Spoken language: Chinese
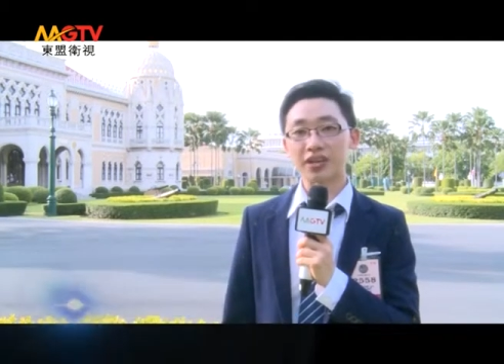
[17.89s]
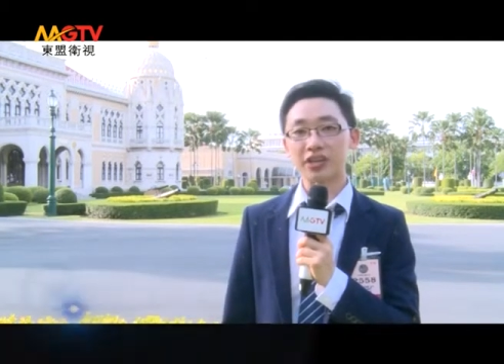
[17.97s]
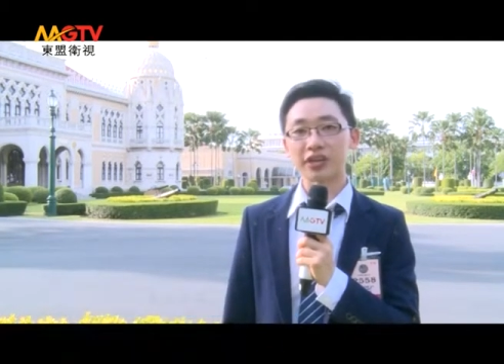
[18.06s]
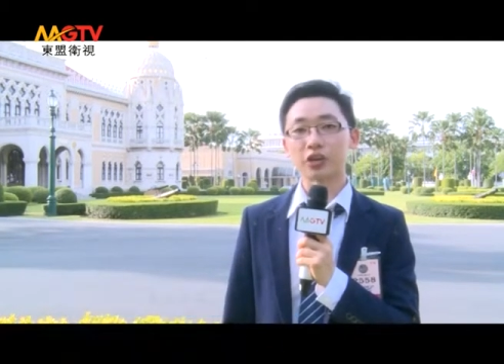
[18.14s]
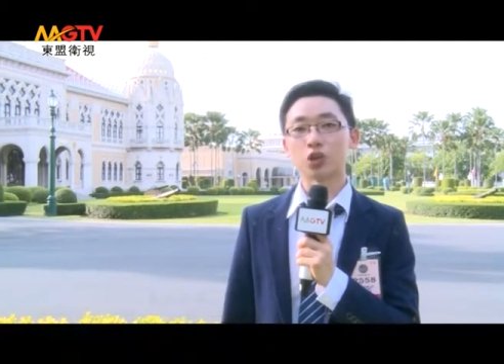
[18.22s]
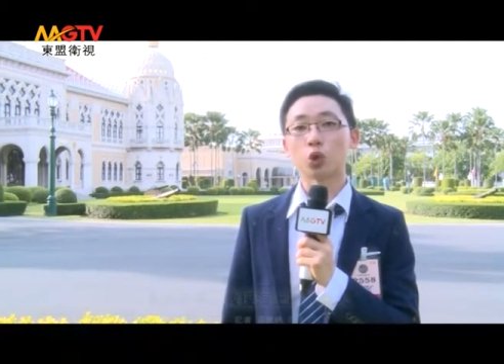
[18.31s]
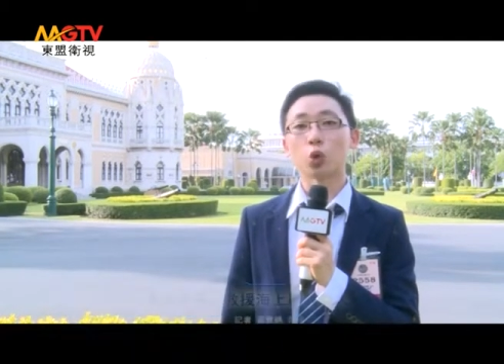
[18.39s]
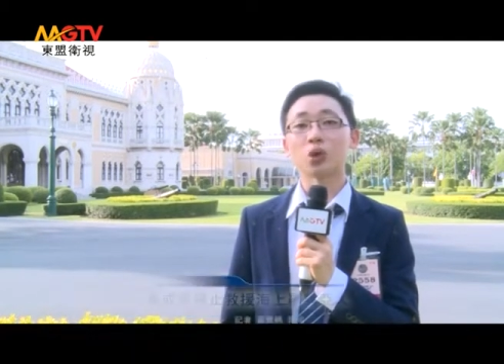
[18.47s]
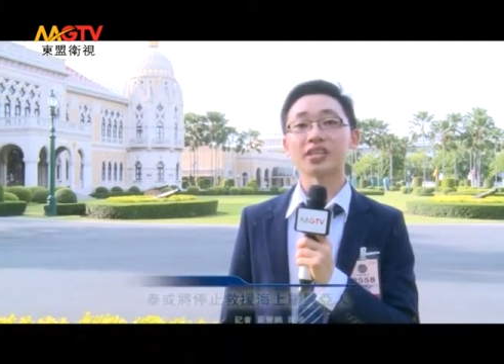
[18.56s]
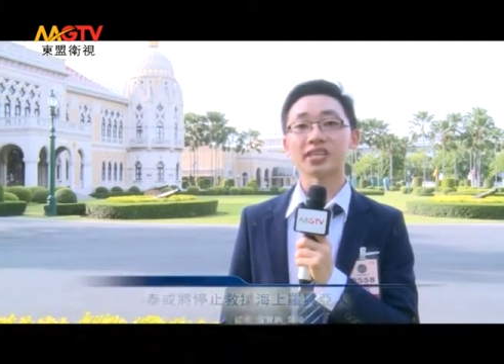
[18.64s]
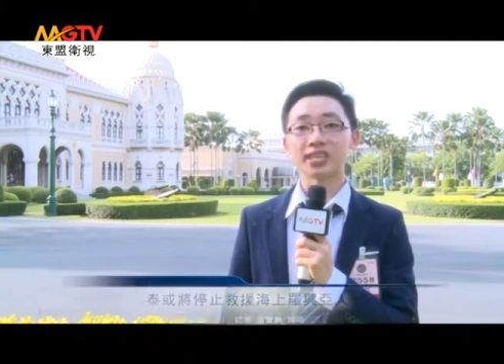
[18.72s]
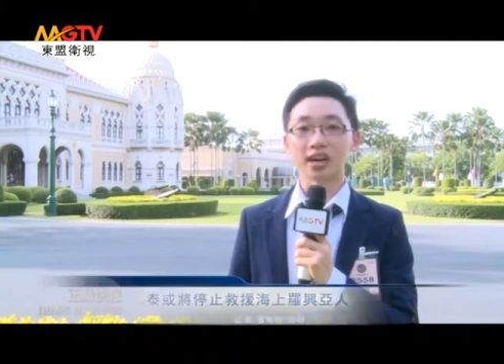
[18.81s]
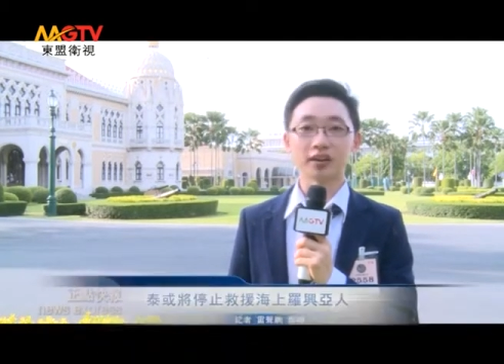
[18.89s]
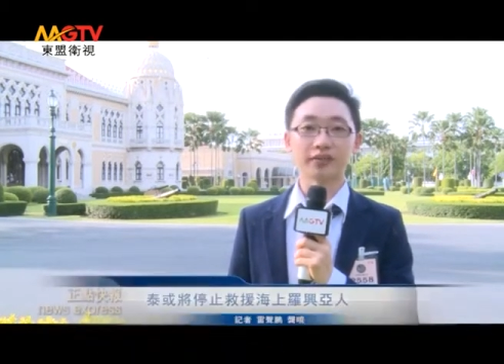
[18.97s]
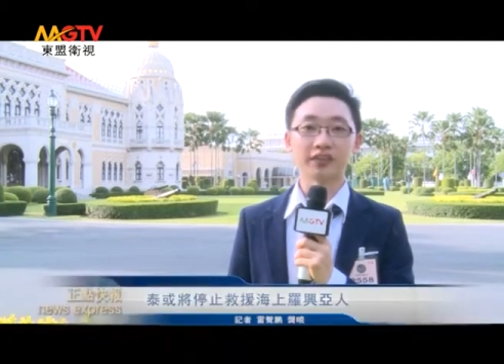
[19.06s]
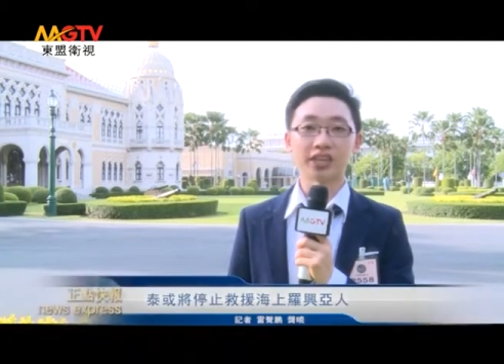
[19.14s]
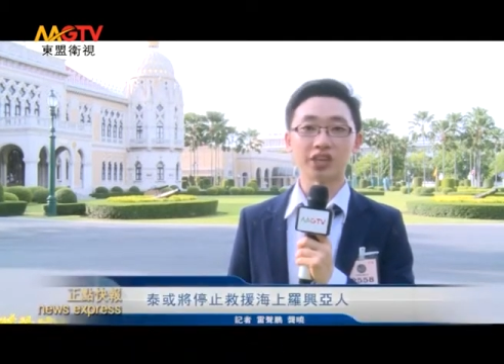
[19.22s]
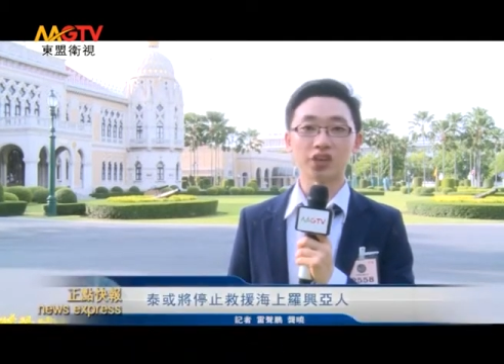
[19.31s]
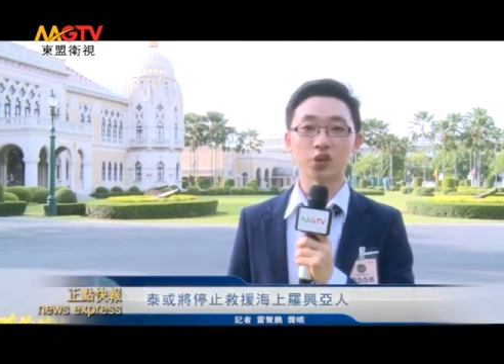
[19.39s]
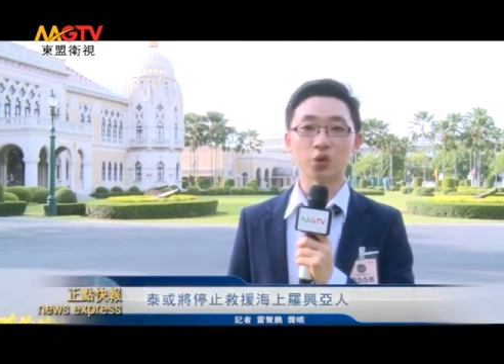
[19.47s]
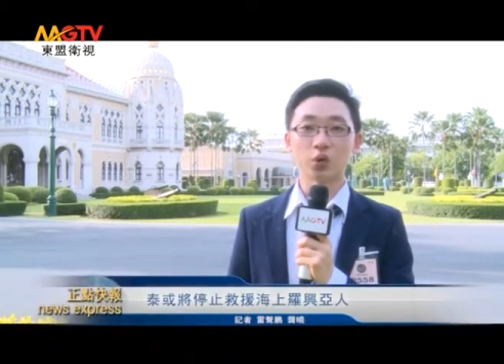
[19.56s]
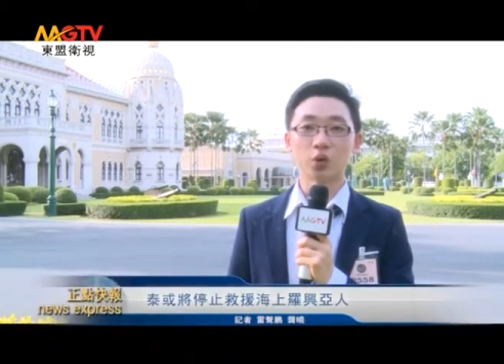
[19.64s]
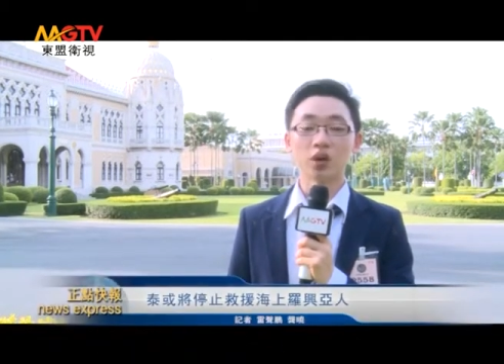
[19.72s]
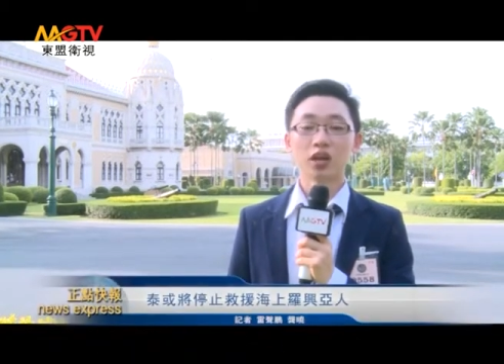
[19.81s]
议上就罗兴亚人问题指
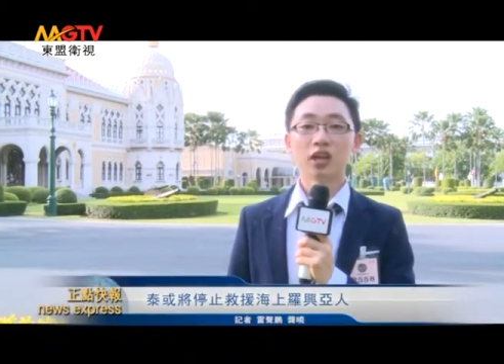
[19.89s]
出，